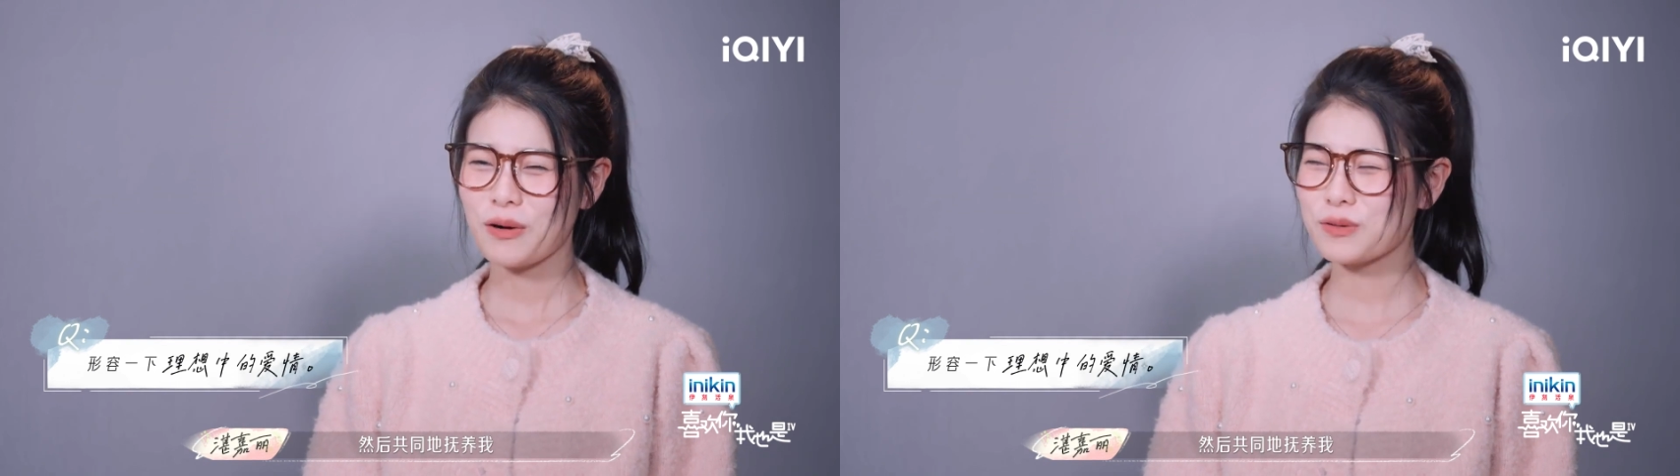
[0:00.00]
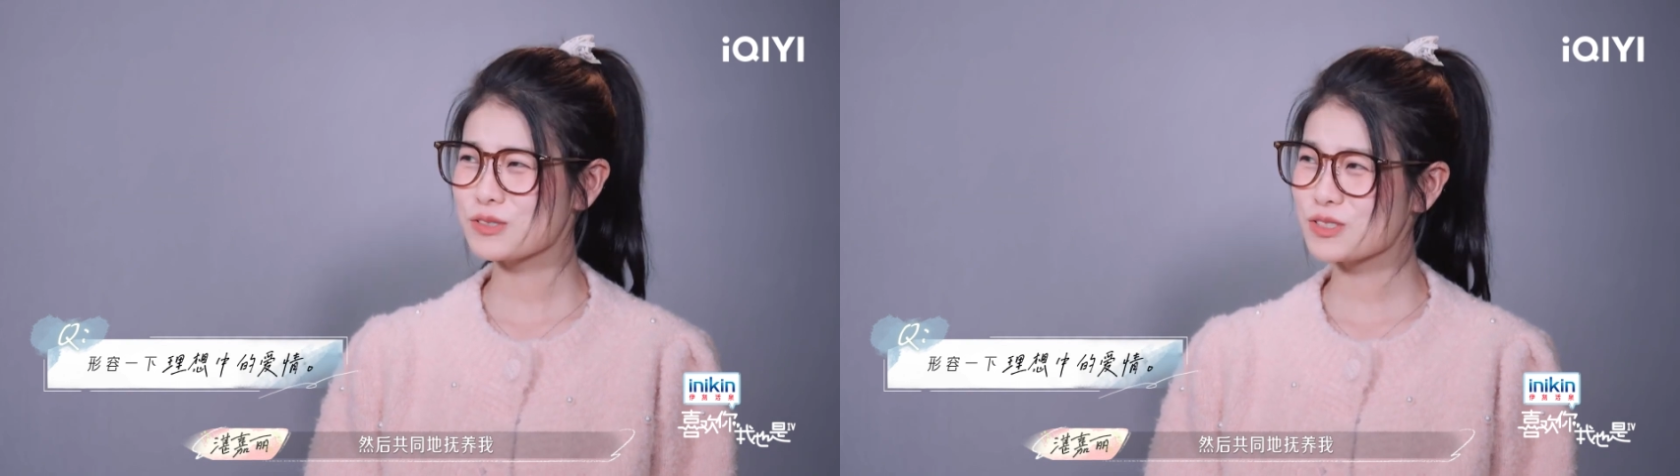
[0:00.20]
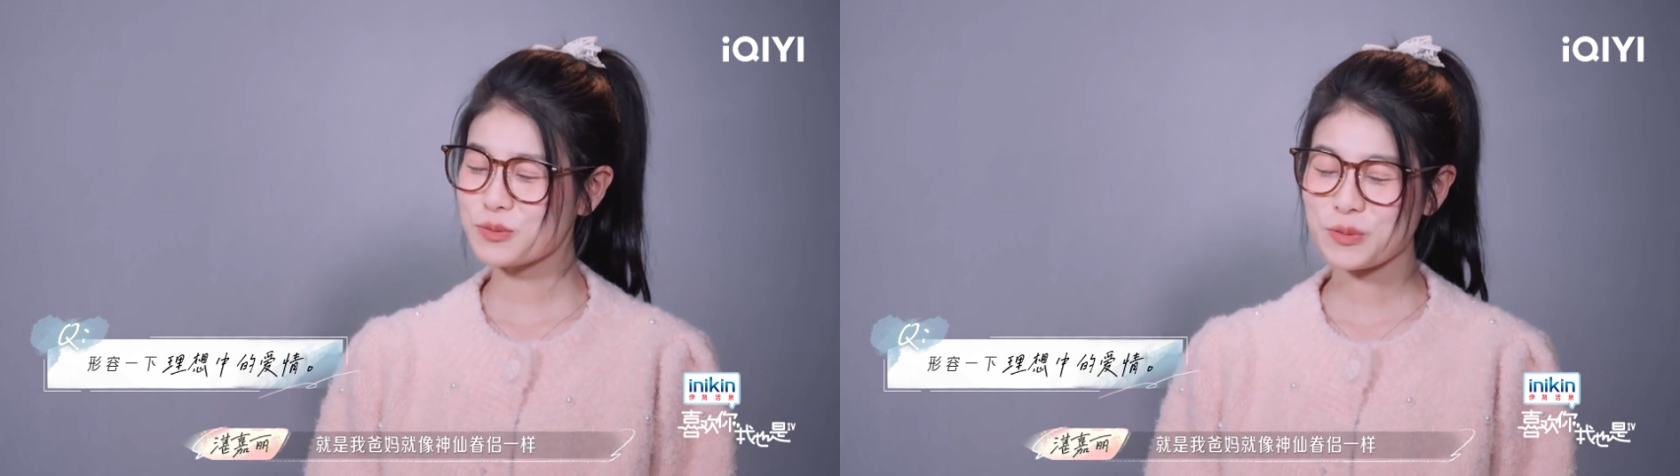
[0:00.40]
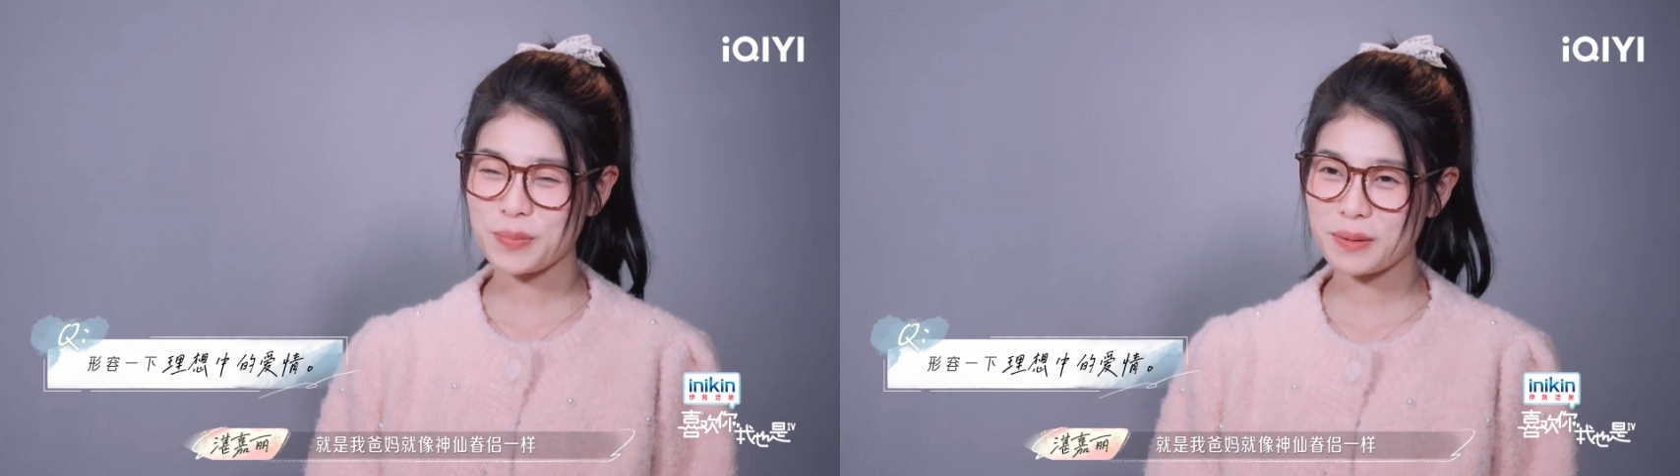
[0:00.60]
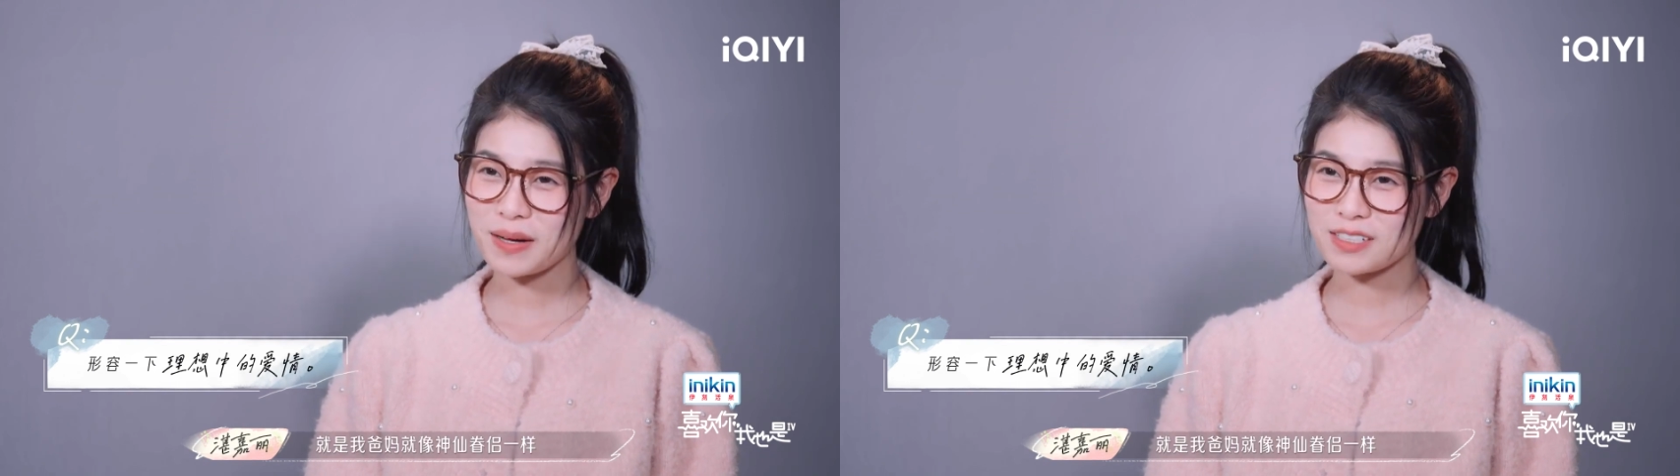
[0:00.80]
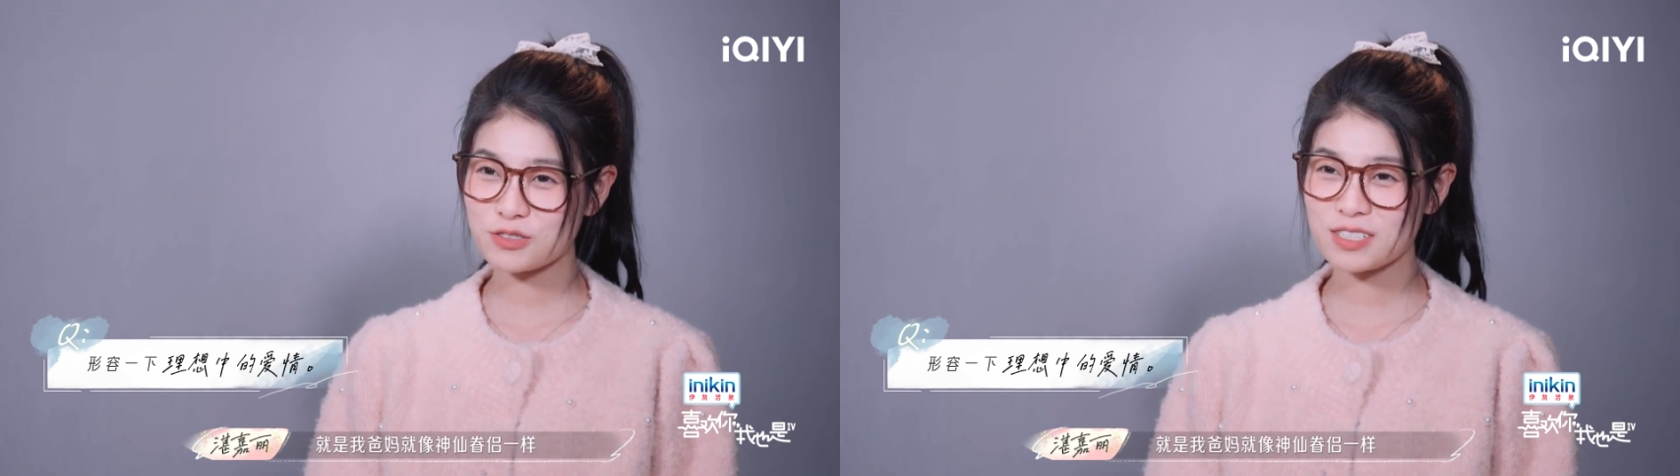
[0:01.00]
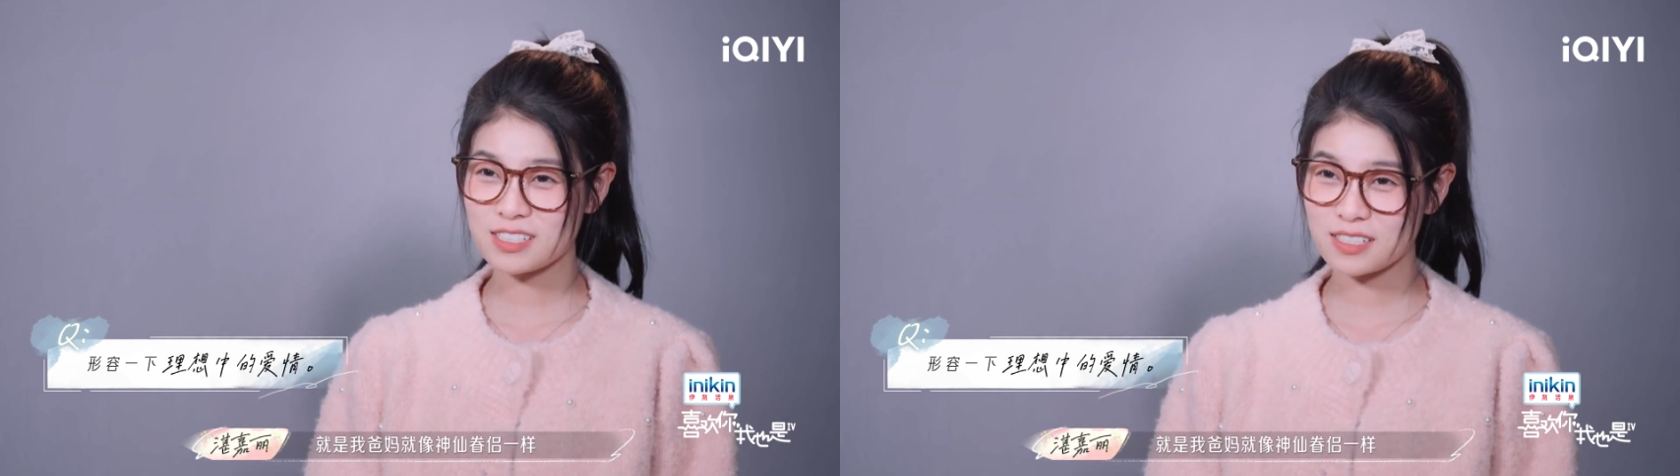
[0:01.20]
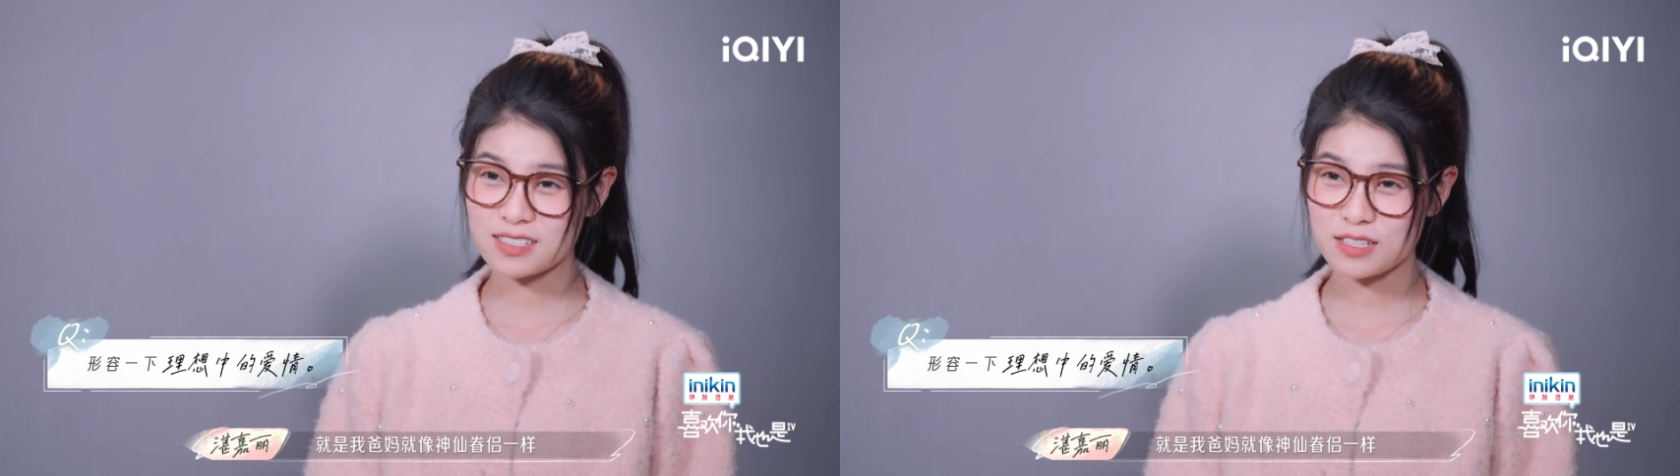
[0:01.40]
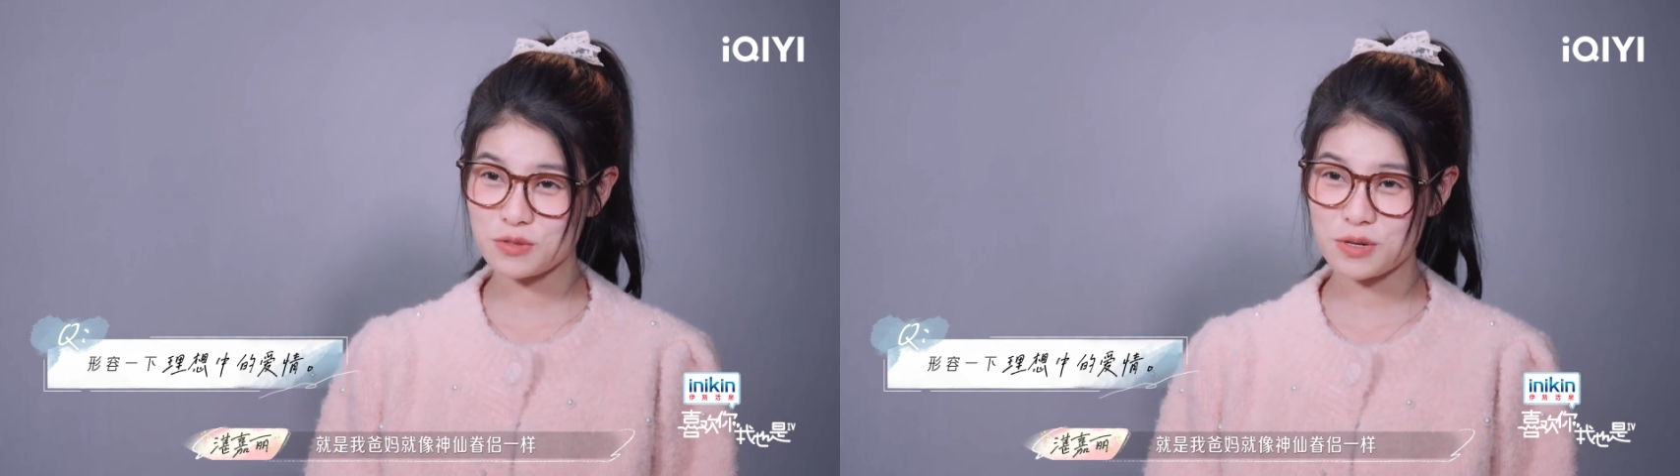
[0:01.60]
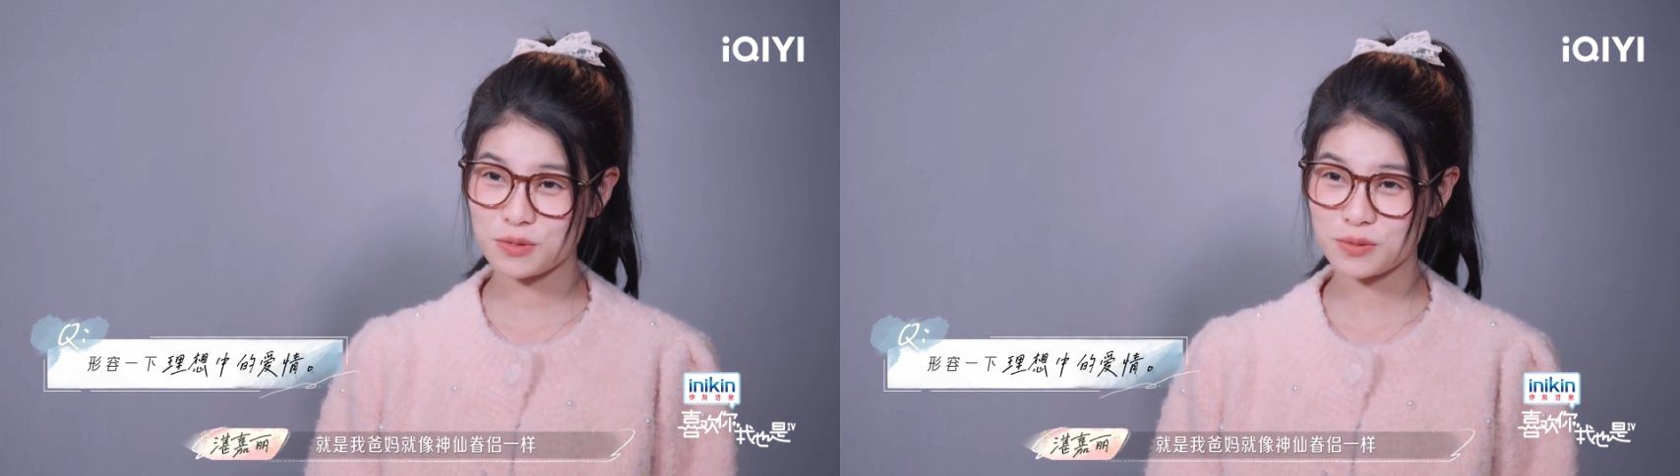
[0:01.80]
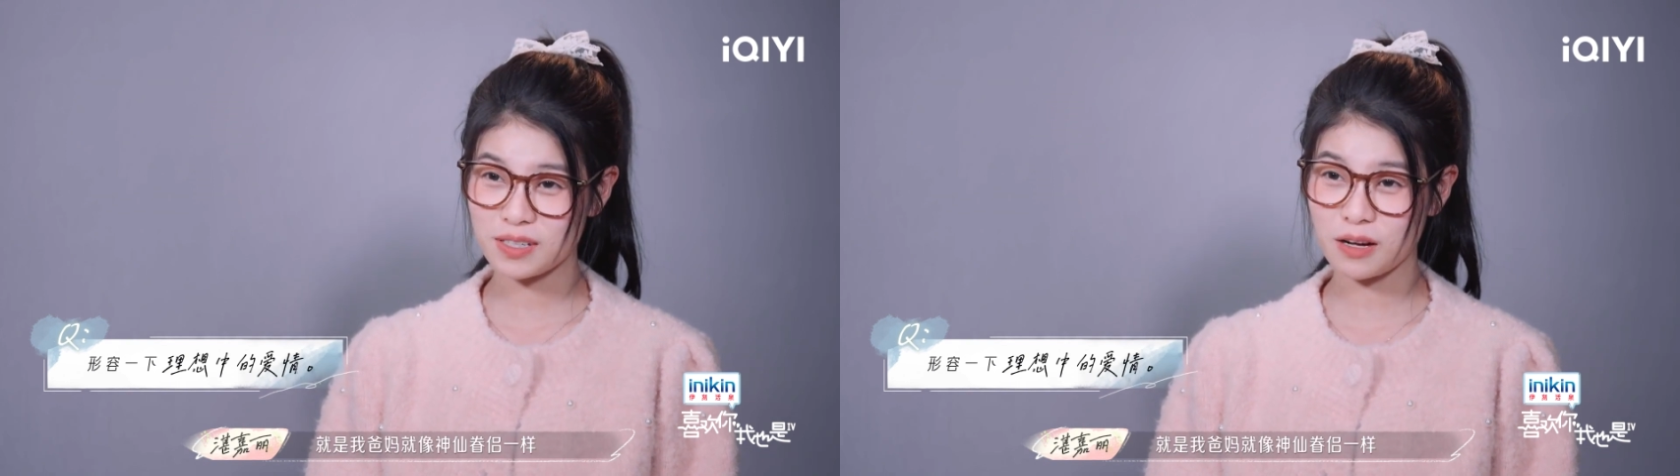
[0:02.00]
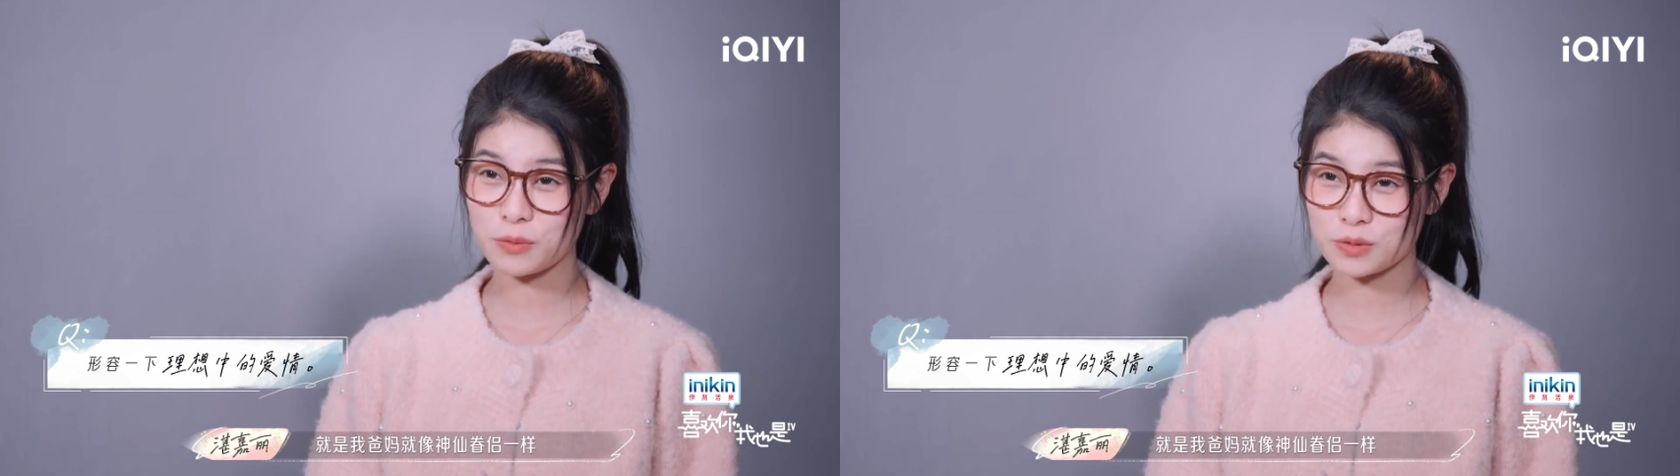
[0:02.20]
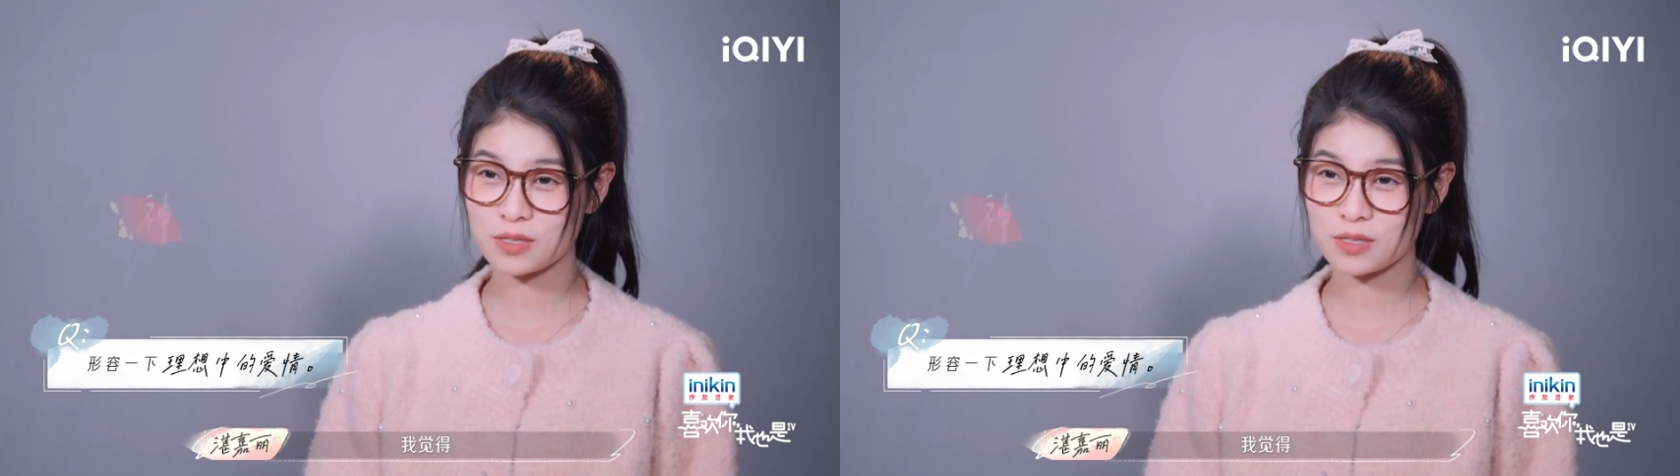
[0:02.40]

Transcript: 哦，就是我爸妈就像神仙眷侣一样，